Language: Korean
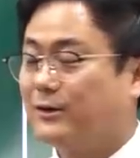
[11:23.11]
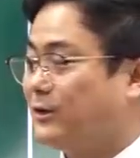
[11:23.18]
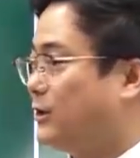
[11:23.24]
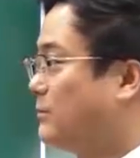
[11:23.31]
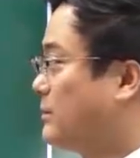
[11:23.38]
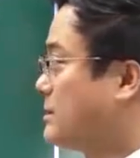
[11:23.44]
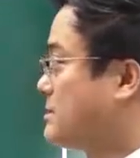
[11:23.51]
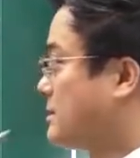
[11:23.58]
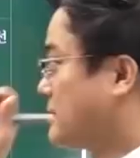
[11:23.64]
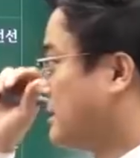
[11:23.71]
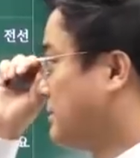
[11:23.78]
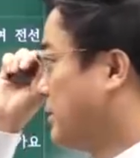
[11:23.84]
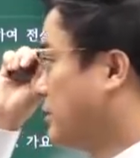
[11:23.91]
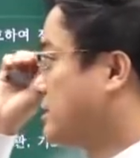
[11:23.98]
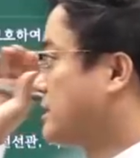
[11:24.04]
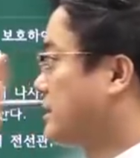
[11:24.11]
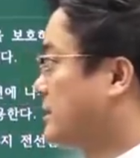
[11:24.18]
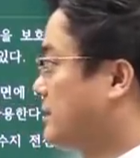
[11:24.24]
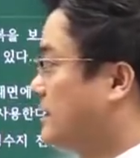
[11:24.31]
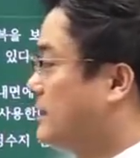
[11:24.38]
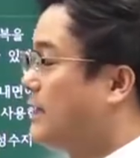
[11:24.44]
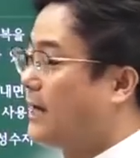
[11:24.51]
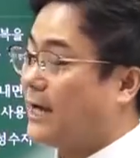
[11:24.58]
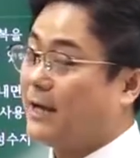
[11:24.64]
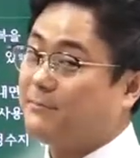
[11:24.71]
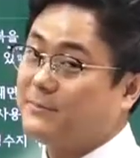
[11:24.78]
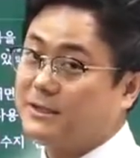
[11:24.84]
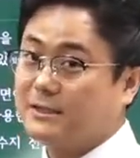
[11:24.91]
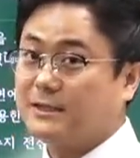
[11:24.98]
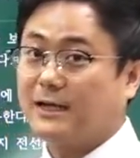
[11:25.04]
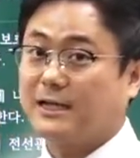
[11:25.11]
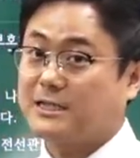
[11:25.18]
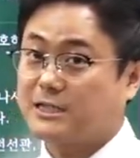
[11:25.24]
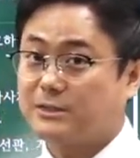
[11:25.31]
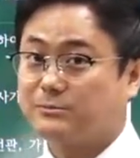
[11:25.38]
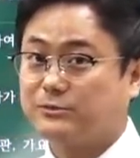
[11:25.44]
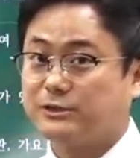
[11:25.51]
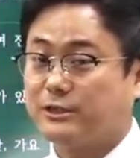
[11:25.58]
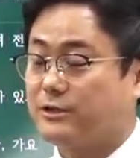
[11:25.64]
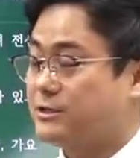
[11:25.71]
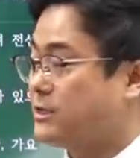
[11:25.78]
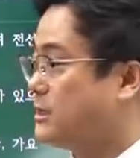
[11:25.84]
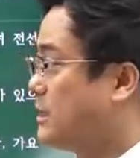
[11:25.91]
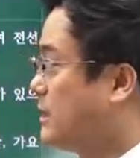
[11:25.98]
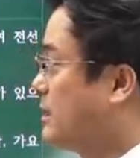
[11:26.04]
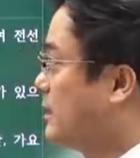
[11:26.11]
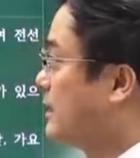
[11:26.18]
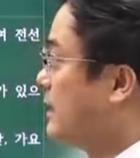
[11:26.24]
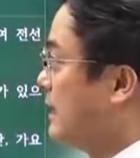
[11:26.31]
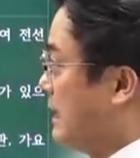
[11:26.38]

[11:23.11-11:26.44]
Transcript: 여러분께서 그 명칭을 암기를 하시는 문제였으니